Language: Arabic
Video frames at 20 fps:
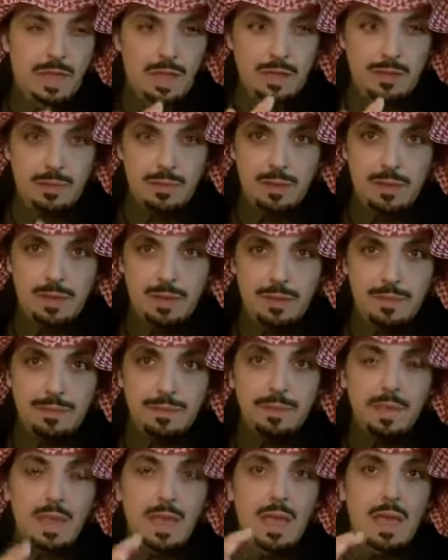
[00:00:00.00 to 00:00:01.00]
احد امرين
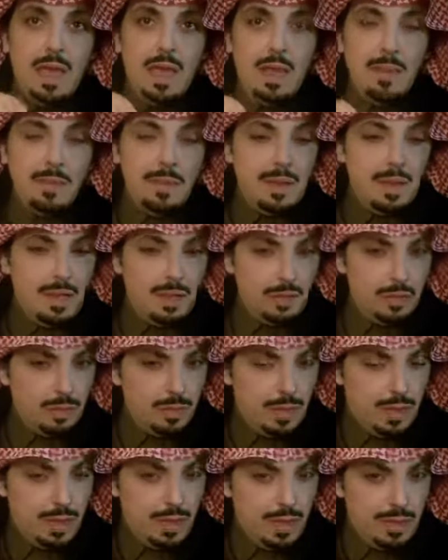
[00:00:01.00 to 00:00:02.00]
اما ان عندهم
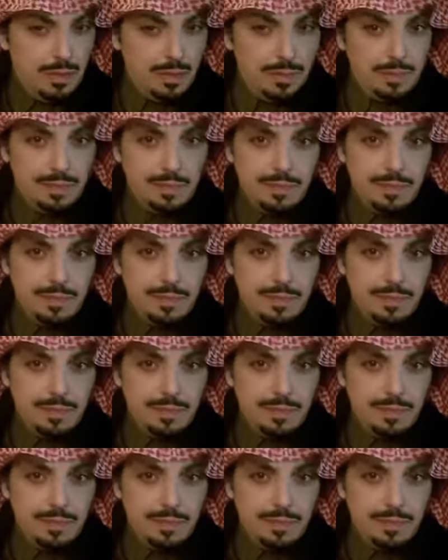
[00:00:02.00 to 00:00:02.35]
خلل